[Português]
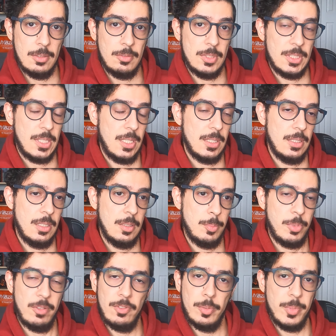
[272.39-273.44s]
O Instagram
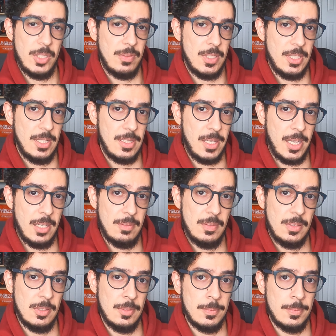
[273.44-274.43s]
provavelmente vai ter live,